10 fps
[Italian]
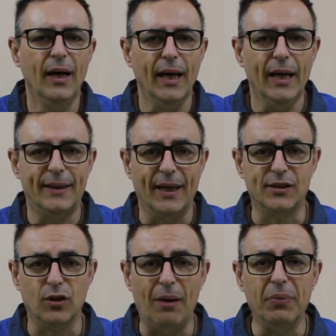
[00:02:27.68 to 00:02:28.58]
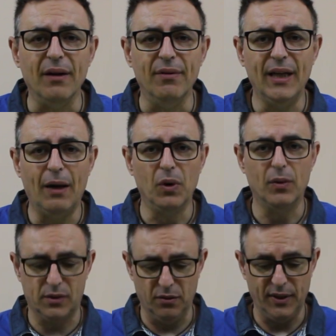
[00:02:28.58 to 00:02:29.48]
Il terzo hub che vediamo in
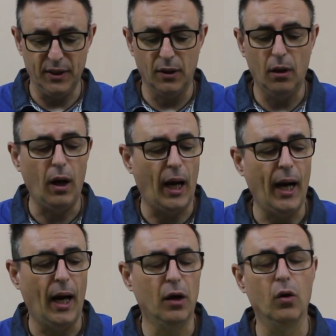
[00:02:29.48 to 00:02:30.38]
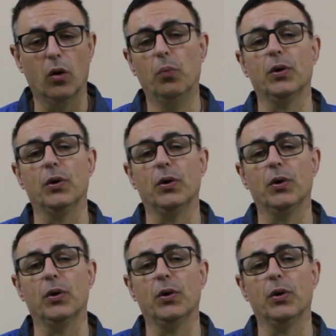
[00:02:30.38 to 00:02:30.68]
questo video è ancora un